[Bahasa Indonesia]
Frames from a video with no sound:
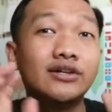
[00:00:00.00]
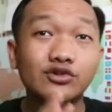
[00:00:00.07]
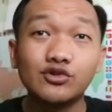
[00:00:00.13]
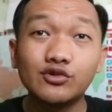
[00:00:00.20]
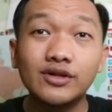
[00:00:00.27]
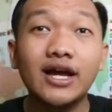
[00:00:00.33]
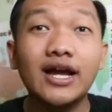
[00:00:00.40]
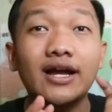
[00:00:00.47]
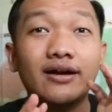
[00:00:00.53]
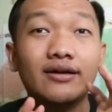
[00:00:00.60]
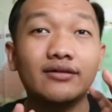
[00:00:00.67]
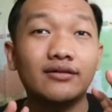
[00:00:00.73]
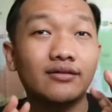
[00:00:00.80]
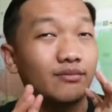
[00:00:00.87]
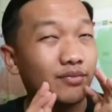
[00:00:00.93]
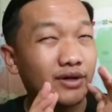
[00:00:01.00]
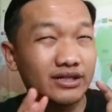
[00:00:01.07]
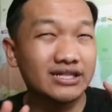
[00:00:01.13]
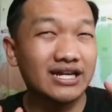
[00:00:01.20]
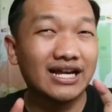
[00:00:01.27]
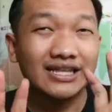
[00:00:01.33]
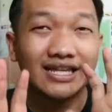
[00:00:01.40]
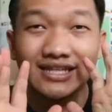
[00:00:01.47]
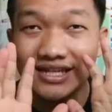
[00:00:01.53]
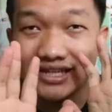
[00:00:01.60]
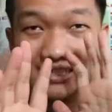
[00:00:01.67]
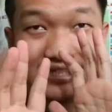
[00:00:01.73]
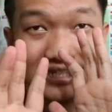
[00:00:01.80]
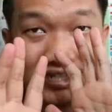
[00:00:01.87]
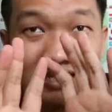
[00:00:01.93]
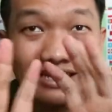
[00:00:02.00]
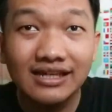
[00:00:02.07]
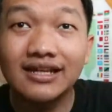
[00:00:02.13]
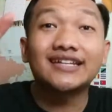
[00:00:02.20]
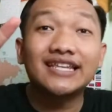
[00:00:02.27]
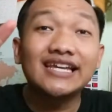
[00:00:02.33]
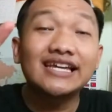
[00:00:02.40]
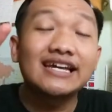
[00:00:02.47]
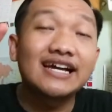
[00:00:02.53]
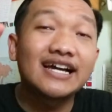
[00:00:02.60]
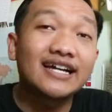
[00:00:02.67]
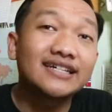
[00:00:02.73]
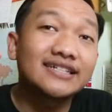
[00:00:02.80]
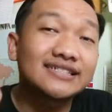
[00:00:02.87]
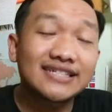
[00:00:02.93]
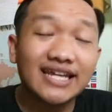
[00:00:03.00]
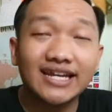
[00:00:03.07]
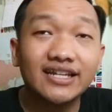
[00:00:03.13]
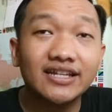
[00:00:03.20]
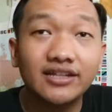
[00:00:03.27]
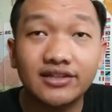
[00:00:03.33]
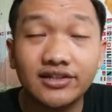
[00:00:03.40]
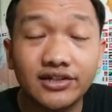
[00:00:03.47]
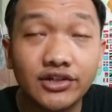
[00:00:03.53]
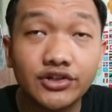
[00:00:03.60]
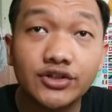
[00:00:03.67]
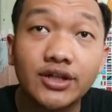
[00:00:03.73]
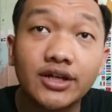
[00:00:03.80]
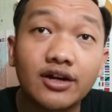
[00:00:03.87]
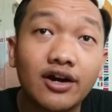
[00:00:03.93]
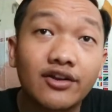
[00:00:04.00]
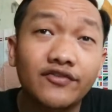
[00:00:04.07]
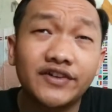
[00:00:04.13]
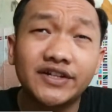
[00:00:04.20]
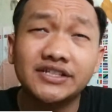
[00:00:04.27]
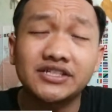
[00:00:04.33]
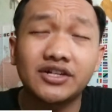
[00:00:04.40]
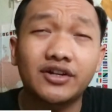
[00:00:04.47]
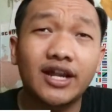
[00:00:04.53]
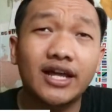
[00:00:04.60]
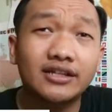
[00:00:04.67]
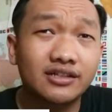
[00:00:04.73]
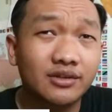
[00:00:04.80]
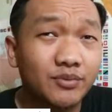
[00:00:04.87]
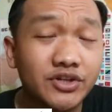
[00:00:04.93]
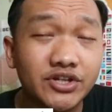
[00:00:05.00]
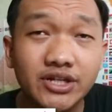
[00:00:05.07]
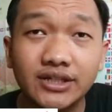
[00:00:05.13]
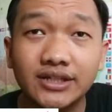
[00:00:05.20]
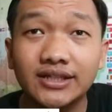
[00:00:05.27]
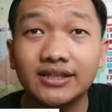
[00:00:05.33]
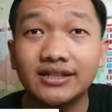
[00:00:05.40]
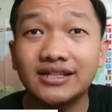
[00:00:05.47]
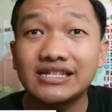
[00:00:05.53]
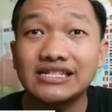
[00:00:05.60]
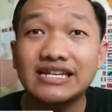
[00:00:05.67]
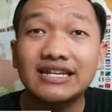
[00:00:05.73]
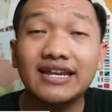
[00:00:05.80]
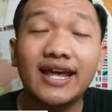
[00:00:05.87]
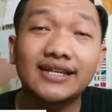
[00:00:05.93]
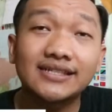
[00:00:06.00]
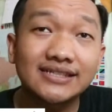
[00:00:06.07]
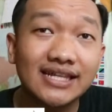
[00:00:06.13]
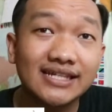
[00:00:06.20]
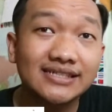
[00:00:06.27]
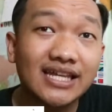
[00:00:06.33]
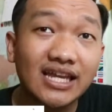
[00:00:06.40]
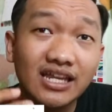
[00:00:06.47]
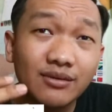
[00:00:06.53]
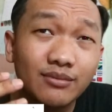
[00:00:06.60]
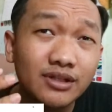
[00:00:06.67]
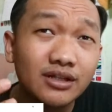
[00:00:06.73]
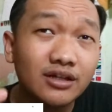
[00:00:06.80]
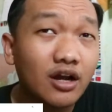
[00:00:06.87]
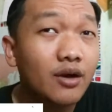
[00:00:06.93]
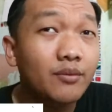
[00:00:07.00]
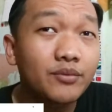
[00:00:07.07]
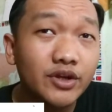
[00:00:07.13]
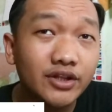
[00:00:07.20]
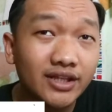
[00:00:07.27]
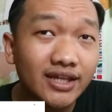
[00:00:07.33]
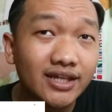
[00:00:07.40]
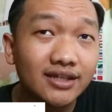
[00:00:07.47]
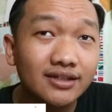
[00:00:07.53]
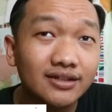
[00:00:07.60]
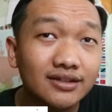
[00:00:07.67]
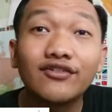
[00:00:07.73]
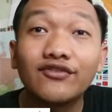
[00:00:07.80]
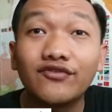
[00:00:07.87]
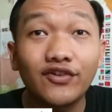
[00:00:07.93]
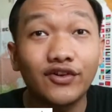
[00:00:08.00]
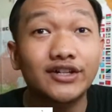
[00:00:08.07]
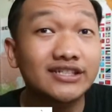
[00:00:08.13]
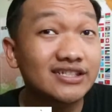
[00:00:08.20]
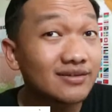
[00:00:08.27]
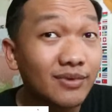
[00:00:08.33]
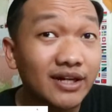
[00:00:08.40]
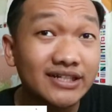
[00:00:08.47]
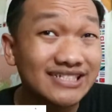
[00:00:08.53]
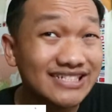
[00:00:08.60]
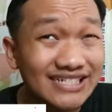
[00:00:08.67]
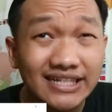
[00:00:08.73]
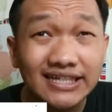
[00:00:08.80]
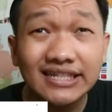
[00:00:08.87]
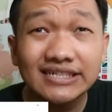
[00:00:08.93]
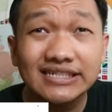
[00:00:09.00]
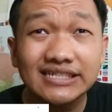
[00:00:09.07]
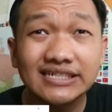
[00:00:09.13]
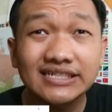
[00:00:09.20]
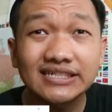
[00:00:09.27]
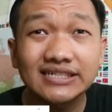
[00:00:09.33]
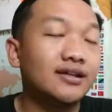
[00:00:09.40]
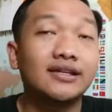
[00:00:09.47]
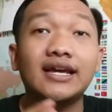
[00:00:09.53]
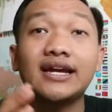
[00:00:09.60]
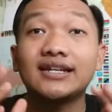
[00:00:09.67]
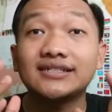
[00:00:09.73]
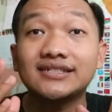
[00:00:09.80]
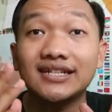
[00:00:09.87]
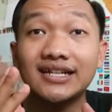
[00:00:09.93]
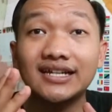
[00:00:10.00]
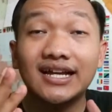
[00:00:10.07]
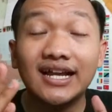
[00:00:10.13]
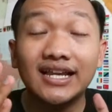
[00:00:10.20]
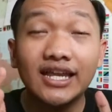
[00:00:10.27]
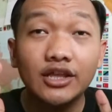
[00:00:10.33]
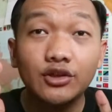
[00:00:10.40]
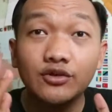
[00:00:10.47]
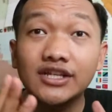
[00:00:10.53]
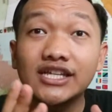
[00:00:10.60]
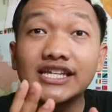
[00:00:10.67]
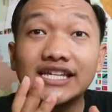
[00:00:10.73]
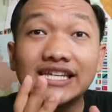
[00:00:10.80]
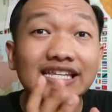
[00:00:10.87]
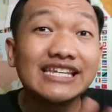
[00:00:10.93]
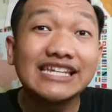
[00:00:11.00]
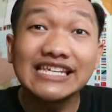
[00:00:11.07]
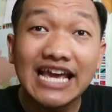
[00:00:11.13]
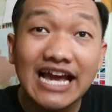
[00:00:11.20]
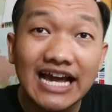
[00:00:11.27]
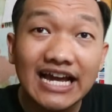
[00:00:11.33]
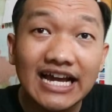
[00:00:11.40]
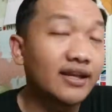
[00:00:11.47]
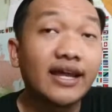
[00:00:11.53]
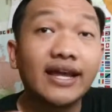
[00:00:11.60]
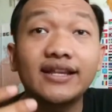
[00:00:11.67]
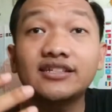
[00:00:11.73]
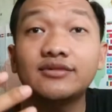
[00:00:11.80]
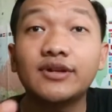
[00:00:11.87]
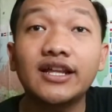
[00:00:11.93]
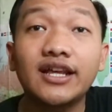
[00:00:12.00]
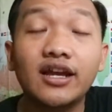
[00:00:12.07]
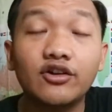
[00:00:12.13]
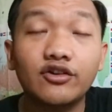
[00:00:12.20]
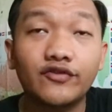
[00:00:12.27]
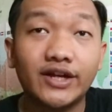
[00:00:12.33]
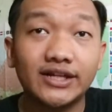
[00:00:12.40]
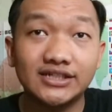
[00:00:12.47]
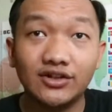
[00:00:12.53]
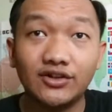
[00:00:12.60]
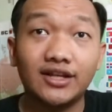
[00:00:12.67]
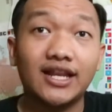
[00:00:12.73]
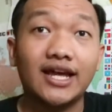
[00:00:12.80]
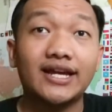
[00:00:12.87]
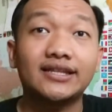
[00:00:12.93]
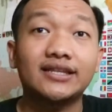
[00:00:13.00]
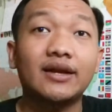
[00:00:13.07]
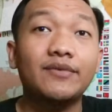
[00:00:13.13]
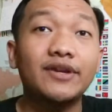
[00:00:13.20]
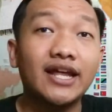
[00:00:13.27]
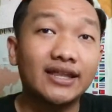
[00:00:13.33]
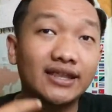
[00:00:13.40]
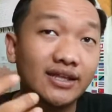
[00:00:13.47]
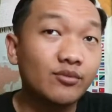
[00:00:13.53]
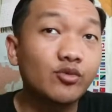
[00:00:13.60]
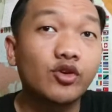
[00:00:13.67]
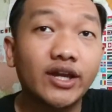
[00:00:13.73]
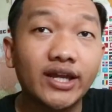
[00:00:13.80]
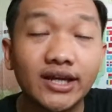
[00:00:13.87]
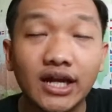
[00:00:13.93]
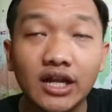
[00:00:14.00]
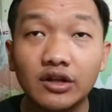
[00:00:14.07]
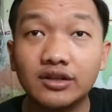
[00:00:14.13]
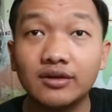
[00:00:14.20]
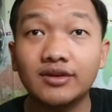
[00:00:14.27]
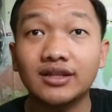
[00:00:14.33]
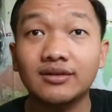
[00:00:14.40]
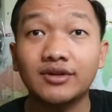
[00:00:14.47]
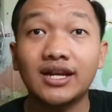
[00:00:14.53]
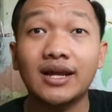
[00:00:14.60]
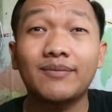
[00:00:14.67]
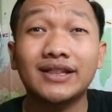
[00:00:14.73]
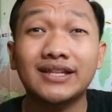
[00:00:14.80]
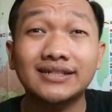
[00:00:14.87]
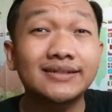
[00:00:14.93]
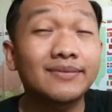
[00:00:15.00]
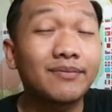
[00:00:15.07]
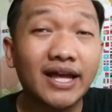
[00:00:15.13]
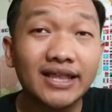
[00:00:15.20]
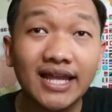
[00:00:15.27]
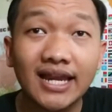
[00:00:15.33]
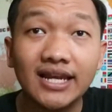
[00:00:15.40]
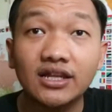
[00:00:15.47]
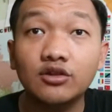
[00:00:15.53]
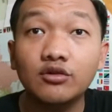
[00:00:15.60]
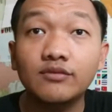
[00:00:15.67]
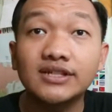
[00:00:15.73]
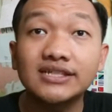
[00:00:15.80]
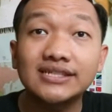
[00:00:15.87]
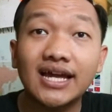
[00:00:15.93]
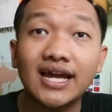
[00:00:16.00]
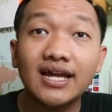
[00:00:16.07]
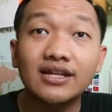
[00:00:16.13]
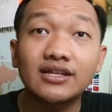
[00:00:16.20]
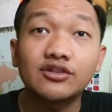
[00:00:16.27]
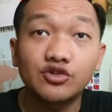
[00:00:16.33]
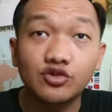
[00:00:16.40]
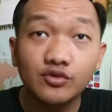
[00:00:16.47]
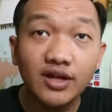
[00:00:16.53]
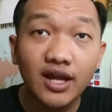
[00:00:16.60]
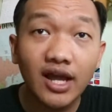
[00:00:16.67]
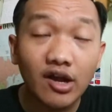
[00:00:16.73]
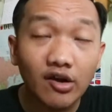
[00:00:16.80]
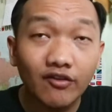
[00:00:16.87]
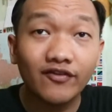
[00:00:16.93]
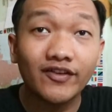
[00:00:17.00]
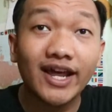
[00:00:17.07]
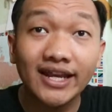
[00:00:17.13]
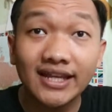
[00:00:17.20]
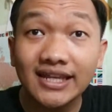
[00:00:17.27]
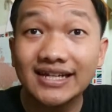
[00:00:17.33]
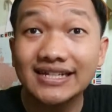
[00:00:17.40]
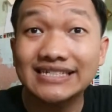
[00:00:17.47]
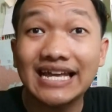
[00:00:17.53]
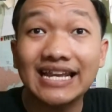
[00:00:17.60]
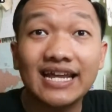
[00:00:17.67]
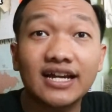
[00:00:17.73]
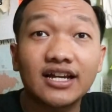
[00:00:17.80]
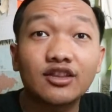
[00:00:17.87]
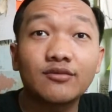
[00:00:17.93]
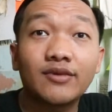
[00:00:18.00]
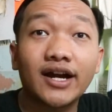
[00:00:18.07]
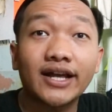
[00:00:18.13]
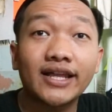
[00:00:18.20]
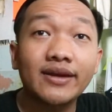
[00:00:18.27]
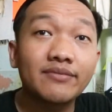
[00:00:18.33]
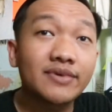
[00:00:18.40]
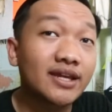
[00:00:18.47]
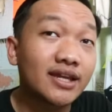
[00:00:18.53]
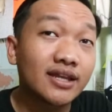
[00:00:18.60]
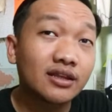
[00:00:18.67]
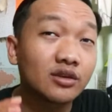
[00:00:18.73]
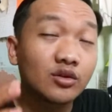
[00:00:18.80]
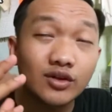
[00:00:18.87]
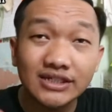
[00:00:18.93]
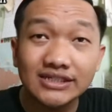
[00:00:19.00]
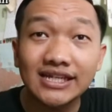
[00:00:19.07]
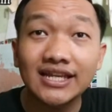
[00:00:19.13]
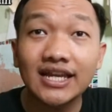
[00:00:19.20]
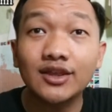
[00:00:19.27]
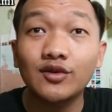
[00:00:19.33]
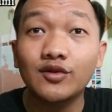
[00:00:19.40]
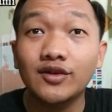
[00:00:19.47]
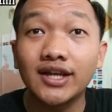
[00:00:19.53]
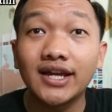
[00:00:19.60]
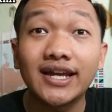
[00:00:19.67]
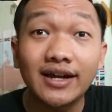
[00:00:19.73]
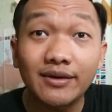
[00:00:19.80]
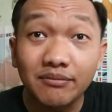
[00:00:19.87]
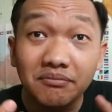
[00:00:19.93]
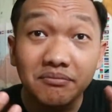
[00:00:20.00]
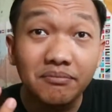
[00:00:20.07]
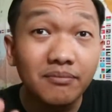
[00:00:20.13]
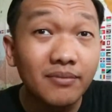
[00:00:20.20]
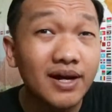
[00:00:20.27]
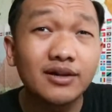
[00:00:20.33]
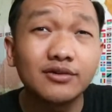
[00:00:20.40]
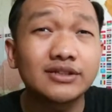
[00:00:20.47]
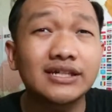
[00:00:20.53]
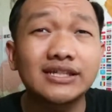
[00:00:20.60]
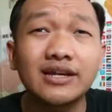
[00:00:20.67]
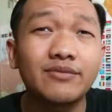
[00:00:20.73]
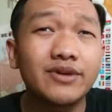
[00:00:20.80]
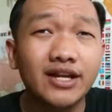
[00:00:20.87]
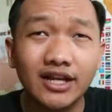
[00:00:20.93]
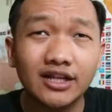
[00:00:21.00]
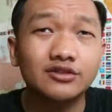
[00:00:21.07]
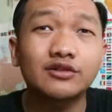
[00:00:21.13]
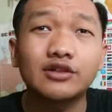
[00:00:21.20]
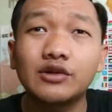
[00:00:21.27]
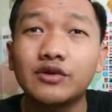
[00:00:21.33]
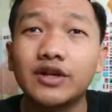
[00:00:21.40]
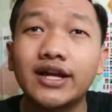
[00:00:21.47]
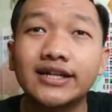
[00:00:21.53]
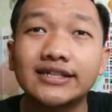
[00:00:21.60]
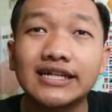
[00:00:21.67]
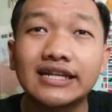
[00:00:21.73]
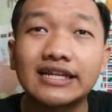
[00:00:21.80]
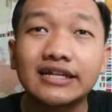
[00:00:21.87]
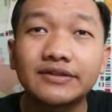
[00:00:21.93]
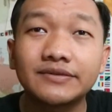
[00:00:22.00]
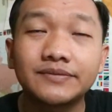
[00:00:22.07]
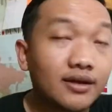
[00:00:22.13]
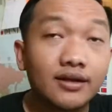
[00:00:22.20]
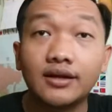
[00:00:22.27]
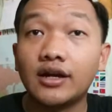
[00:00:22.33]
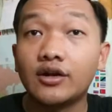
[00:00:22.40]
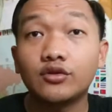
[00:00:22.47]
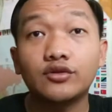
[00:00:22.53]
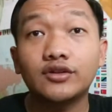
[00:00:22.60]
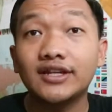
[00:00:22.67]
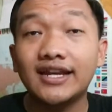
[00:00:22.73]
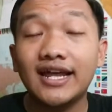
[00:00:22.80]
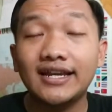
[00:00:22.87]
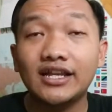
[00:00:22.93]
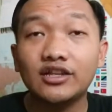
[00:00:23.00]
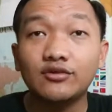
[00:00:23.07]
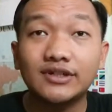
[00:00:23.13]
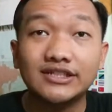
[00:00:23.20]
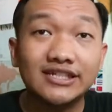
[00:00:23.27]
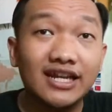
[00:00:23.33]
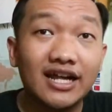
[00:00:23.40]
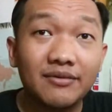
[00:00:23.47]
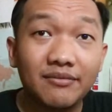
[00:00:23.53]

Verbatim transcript: juga persyaratannya di sini. Ketiga, Second International Conference on Artificial Intelligence and Sustainable Computing for Smart Cities yang diselenggarinya itu di India. Nah ini sebenarnya konferensi online, tapi nanti mungkin kalau teman-teman dapat kesempatan itu bisa juga offline-nya ke sana gitu. Makanya bikin tulisannya itu ya yang bagus aja biar langsung diundang ke sana. Dan untuk deadline itu masih